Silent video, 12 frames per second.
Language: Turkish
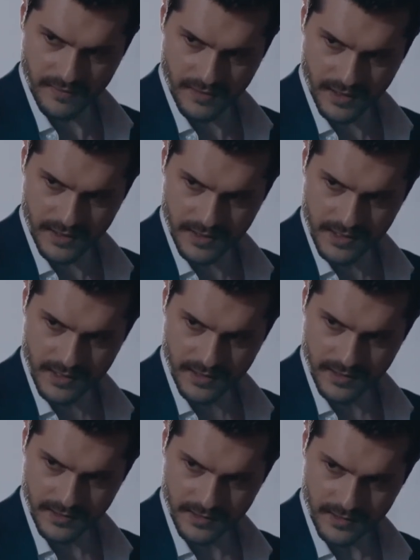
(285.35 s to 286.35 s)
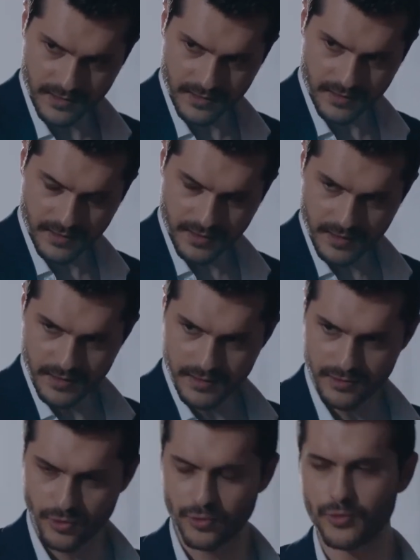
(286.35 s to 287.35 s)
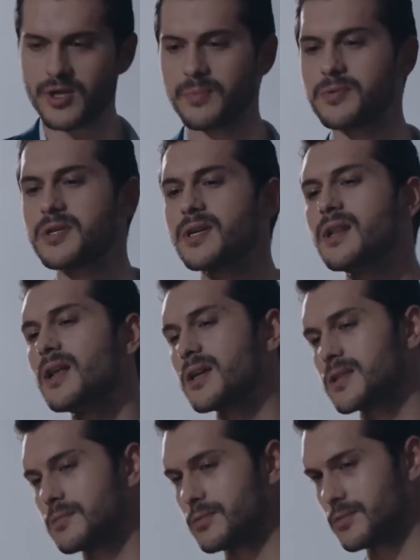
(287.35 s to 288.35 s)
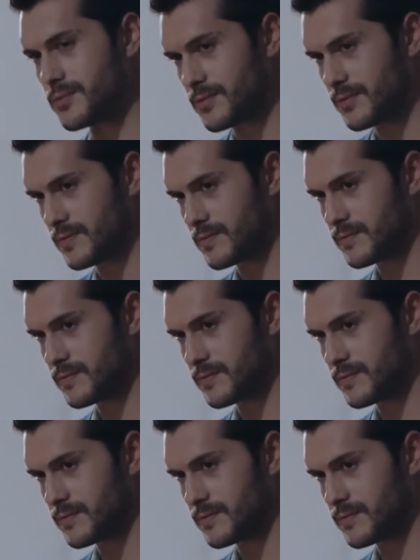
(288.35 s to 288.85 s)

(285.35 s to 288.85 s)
evladıyız. Tutunacak bir şey illaki buluruz.